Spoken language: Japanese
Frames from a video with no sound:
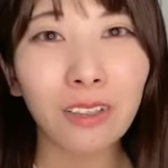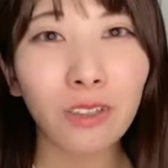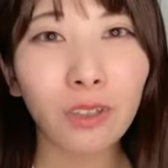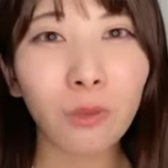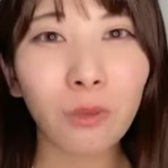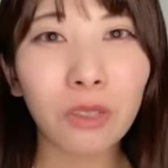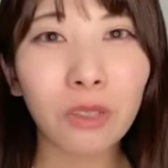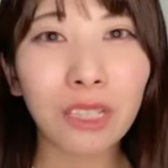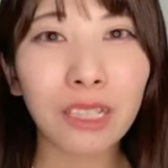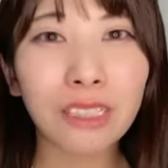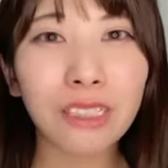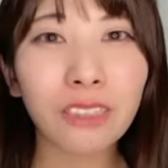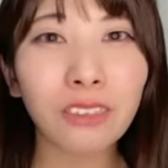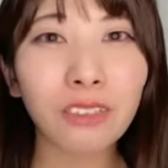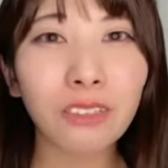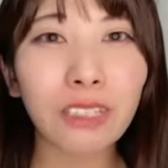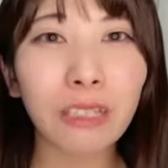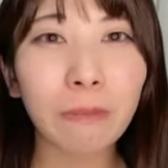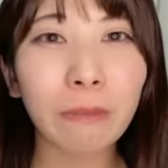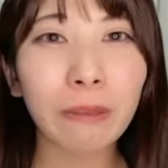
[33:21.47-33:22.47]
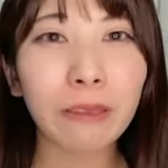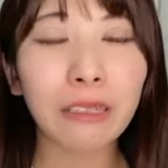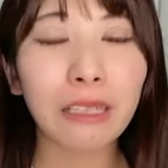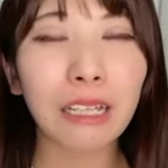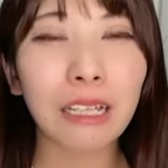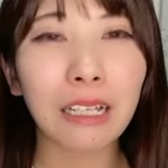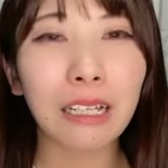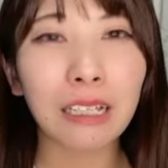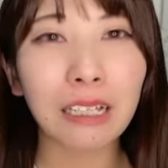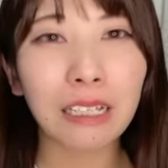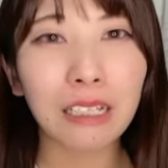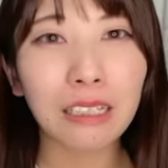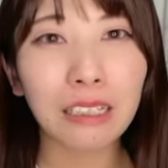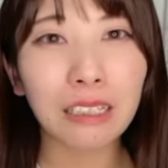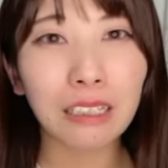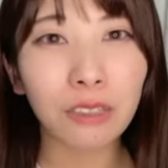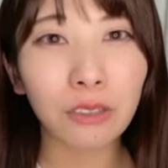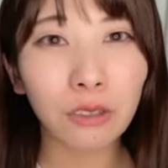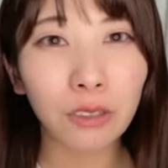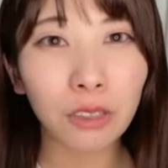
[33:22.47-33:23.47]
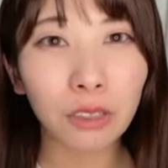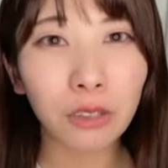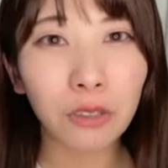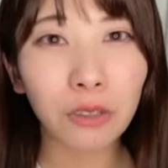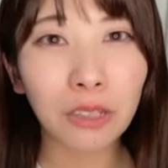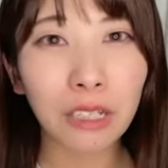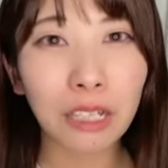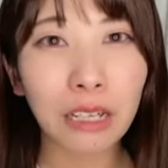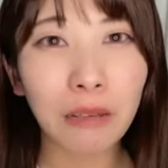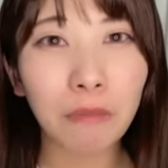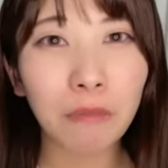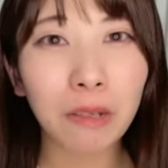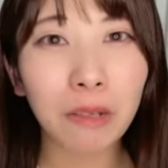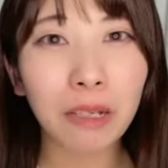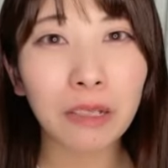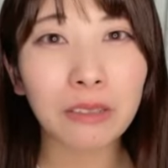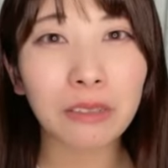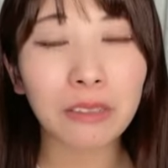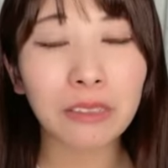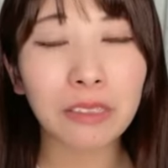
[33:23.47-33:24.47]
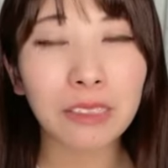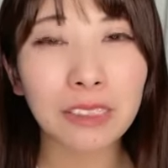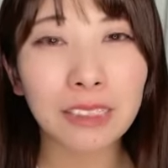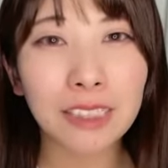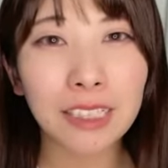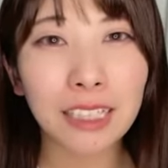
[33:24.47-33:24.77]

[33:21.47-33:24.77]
友達と食べたギトギトのハンバーグ